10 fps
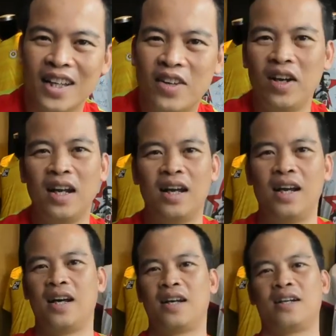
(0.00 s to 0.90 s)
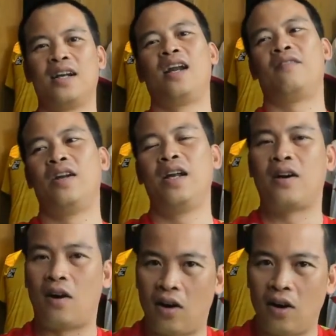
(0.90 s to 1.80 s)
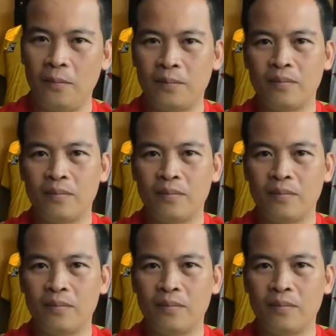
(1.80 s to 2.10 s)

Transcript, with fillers: cho nên là đây là vấn đề khó